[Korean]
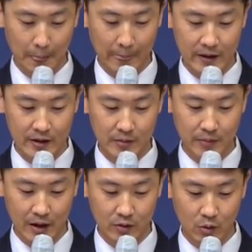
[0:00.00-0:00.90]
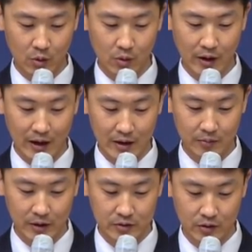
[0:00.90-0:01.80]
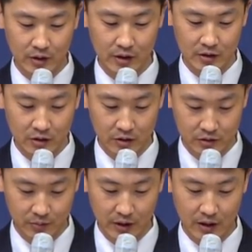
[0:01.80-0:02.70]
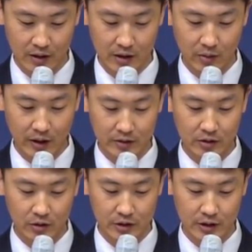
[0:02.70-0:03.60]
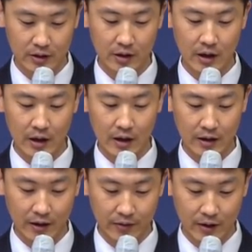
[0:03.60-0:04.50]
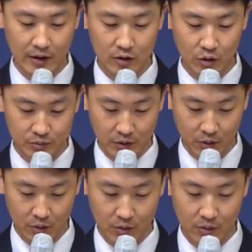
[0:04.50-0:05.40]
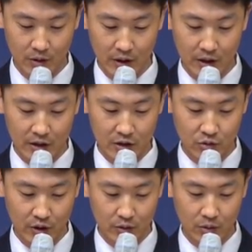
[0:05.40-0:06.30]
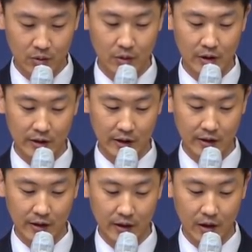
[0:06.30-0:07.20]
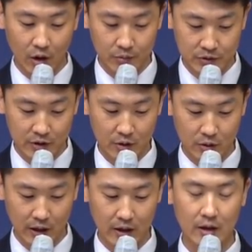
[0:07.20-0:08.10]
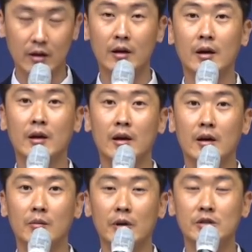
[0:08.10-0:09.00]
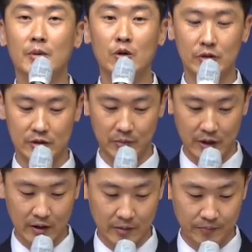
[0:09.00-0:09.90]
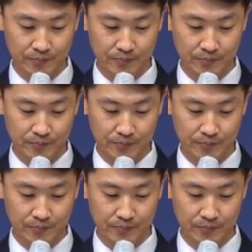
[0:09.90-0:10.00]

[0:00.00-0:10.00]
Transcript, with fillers: 이는 많고 강한 백성이 이르렀습니다. 이와 같은 것이 옛날에도 없었고 이후에도 대대에 없으리로다 아, 말씀하고 있습니다.